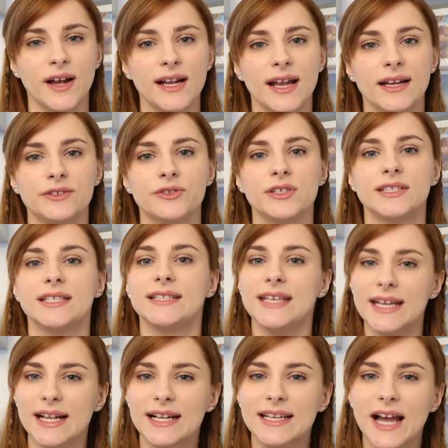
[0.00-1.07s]
weil da natürlich die
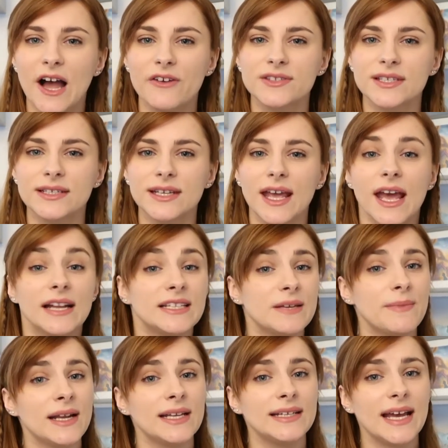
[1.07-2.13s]
Titel drauf sind,
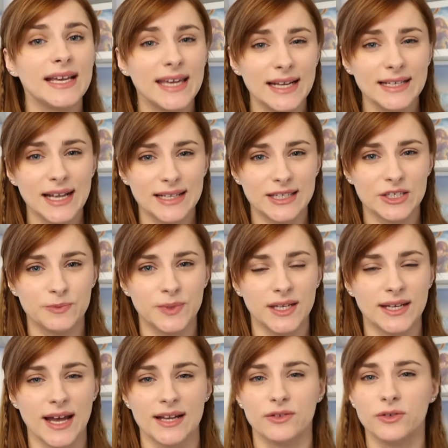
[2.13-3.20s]
die man in der Kindheit
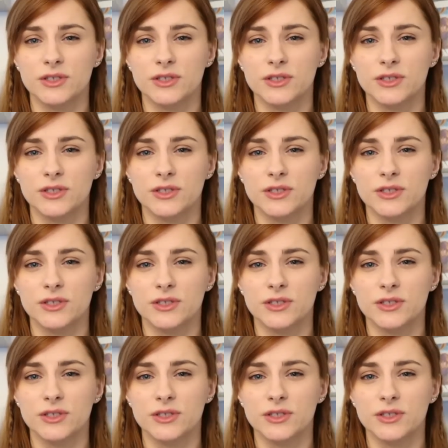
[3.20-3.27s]
gespielt hat.